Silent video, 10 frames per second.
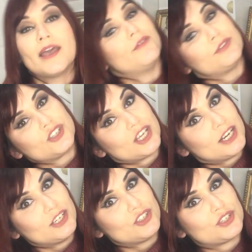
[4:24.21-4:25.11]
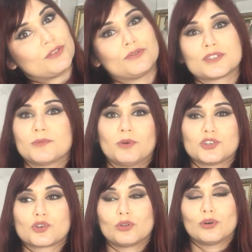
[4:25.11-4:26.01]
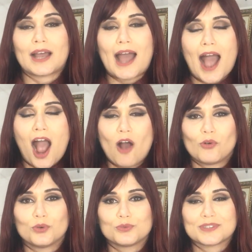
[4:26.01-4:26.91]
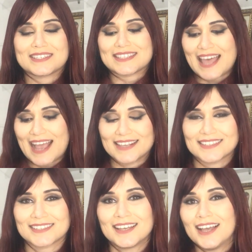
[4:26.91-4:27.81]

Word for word: refrigerante, você pode colocar alguns snacks,